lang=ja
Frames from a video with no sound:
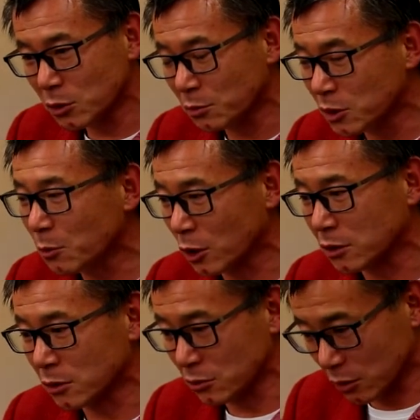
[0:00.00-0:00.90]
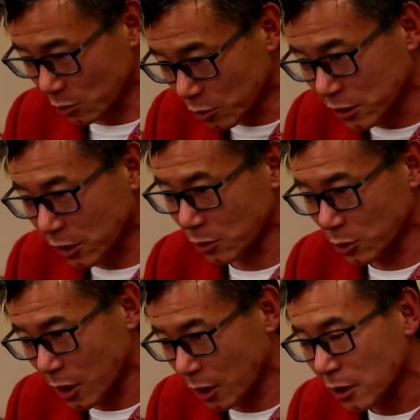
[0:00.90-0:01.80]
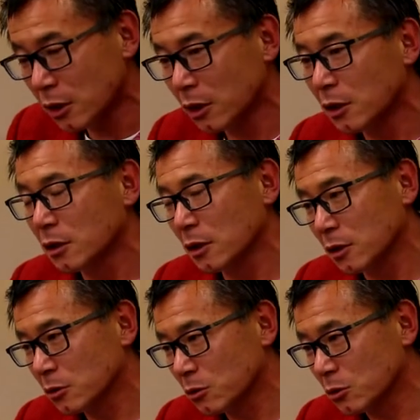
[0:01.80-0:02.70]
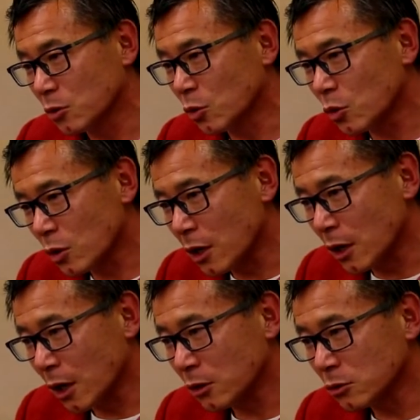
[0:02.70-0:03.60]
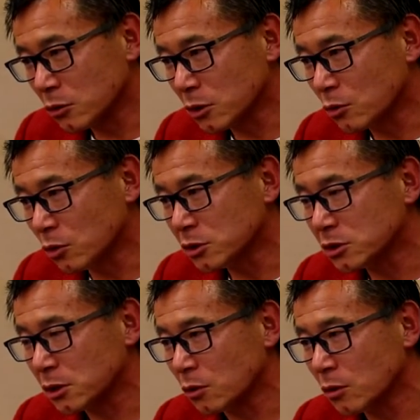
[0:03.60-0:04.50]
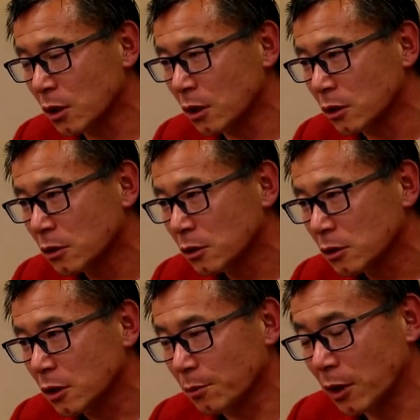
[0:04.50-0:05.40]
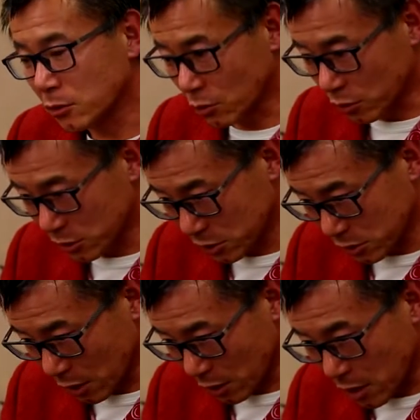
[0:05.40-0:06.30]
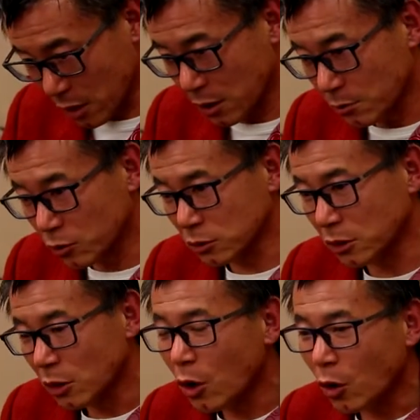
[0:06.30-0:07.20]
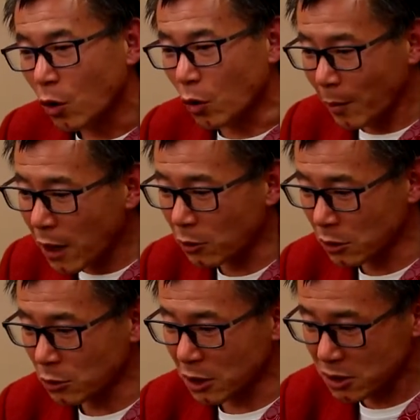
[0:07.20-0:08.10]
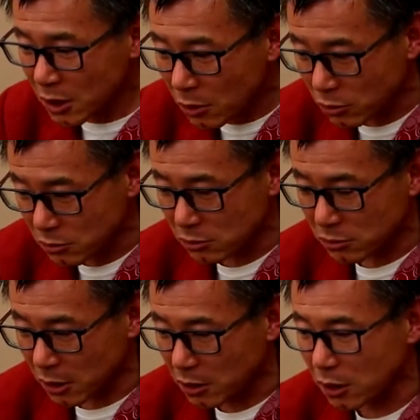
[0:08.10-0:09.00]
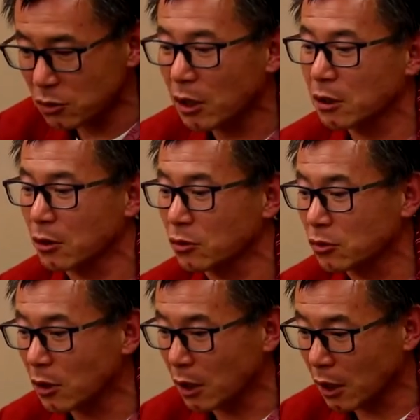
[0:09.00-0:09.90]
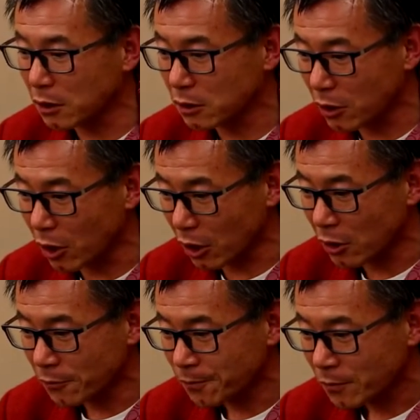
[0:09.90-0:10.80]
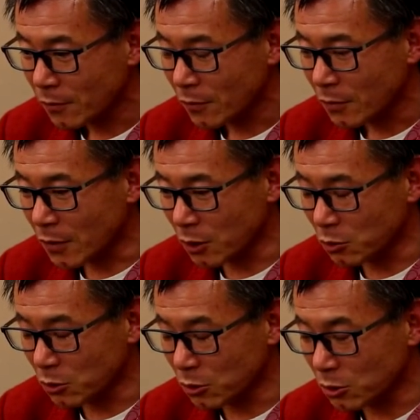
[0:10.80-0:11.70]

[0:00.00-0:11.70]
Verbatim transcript: 面倒見てもらってるんだと思ってたので、えっとところがある時小石さんはパルト小石さんが僕にお前俺の弟子だろ」って一回言われたことがあってあの